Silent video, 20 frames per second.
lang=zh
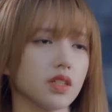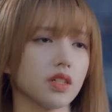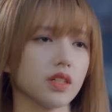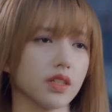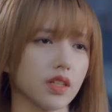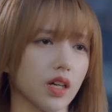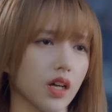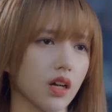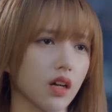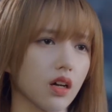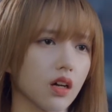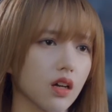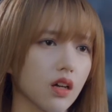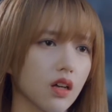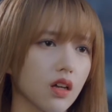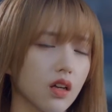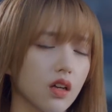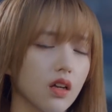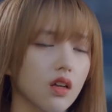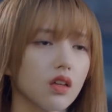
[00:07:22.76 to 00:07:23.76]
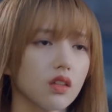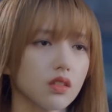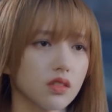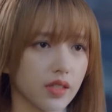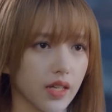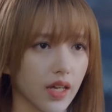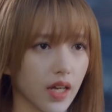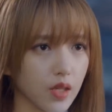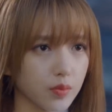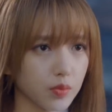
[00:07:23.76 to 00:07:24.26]
简阳，你
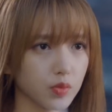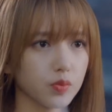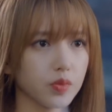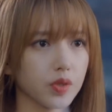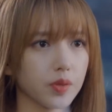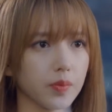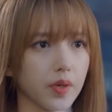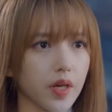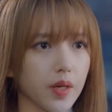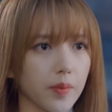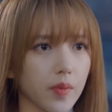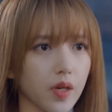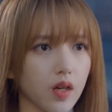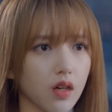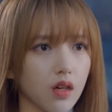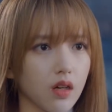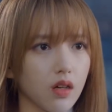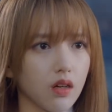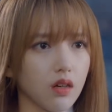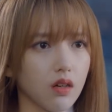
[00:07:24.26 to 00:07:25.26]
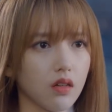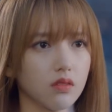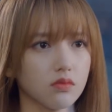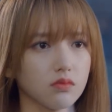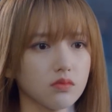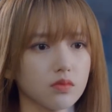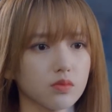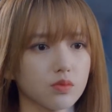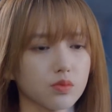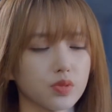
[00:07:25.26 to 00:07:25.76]
还不明白吗？
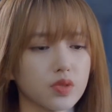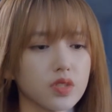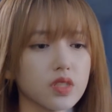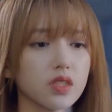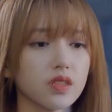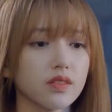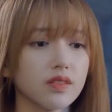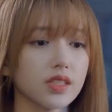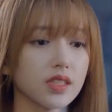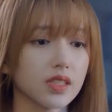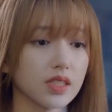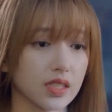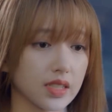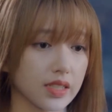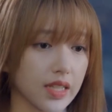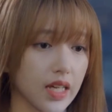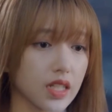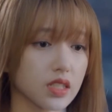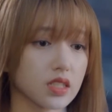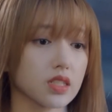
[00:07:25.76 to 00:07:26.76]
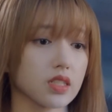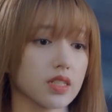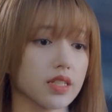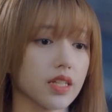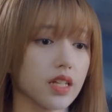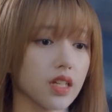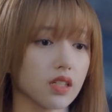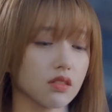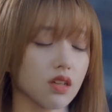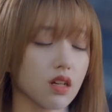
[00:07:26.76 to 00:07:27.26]
不是因为你打职
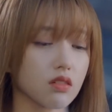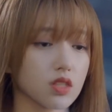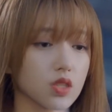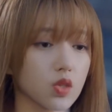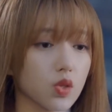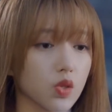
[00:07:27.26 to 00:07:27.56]
业导致